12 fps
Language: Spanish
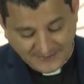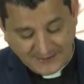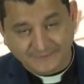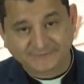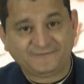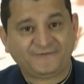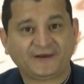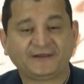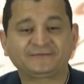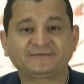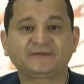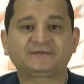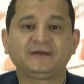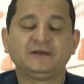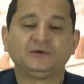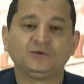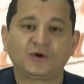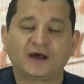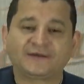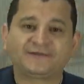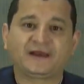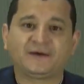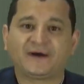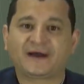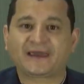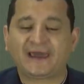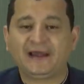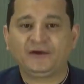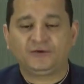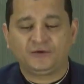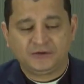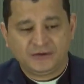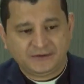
diferentes lugares del Evangelio,